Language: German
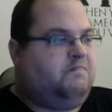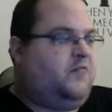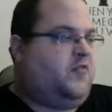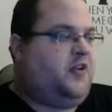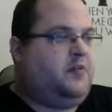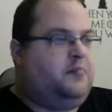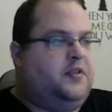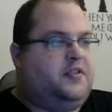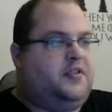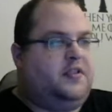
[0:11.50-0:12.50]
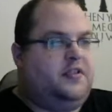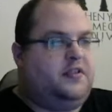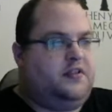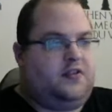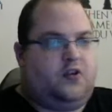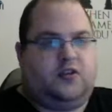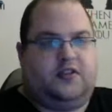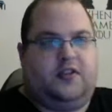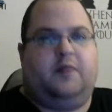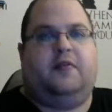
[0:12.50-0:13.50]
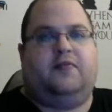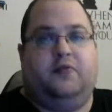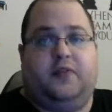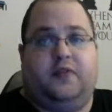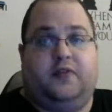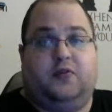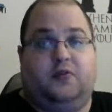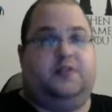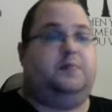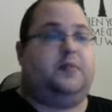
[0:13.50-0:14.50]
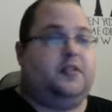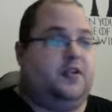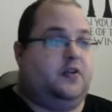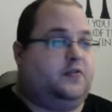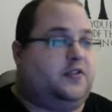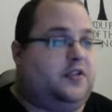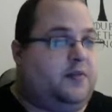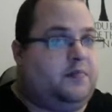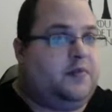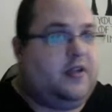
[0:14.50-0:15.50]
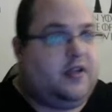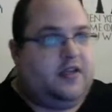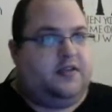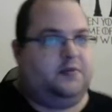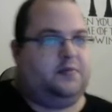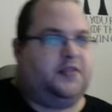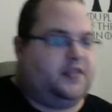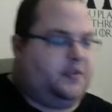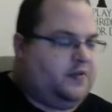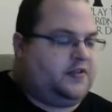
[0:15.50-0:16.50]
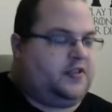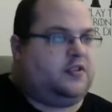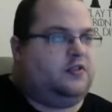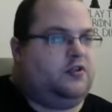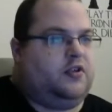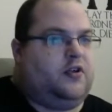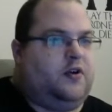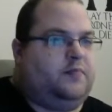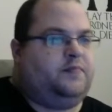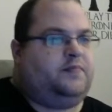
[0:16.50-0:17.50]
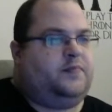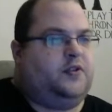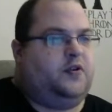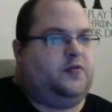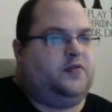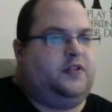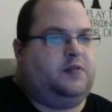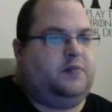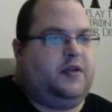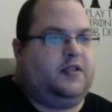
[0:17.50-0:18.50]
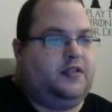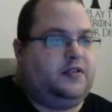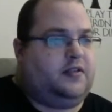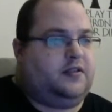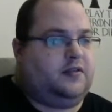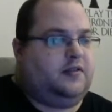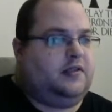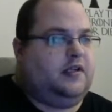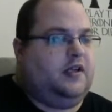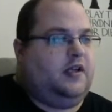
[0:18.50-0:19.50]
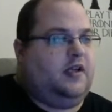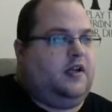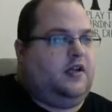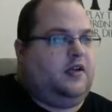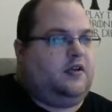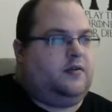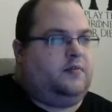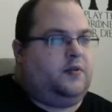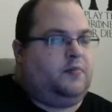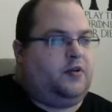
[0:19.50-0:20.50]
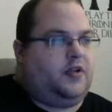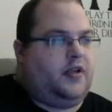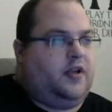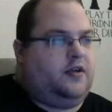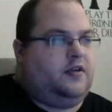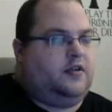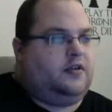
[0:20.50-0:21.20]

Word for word: vielleicht impliziert, ist es auch tatsächlich mein fünfter Versuch, diese Partie aufzunehmen. Ist bis jetzt immer was dazwischen gekommen. Ich hoffe diesmal nicht. Ähm, ich möchte gerne